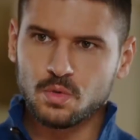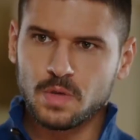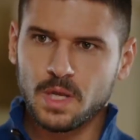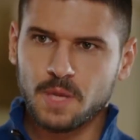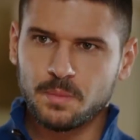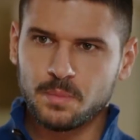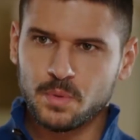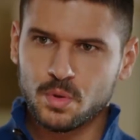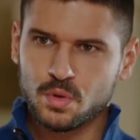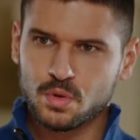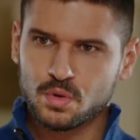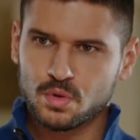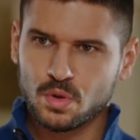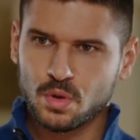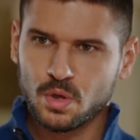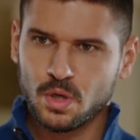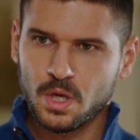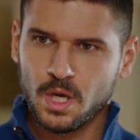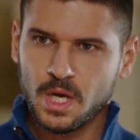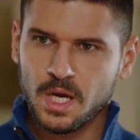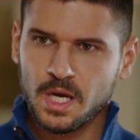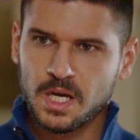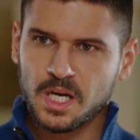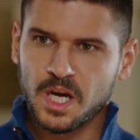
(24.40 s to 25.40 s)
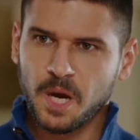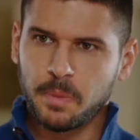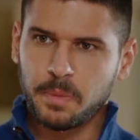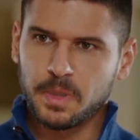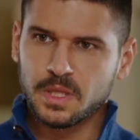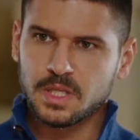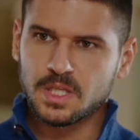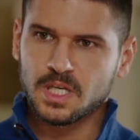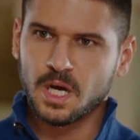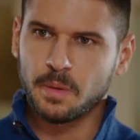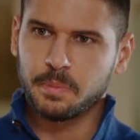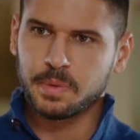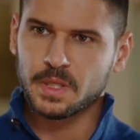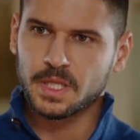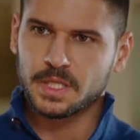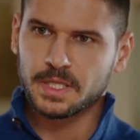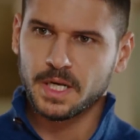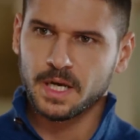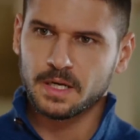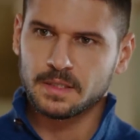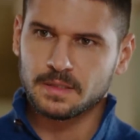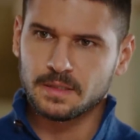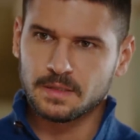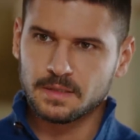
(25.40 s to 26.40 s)
gülen bir yüz, kapalı
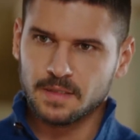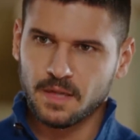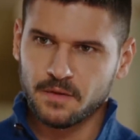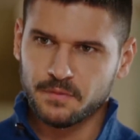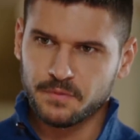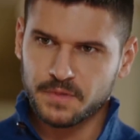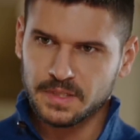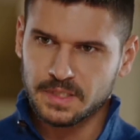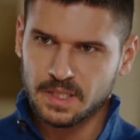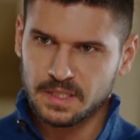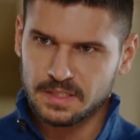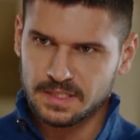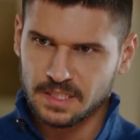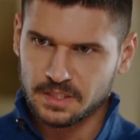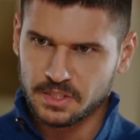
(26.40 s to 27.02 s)
kapılar ardından fitne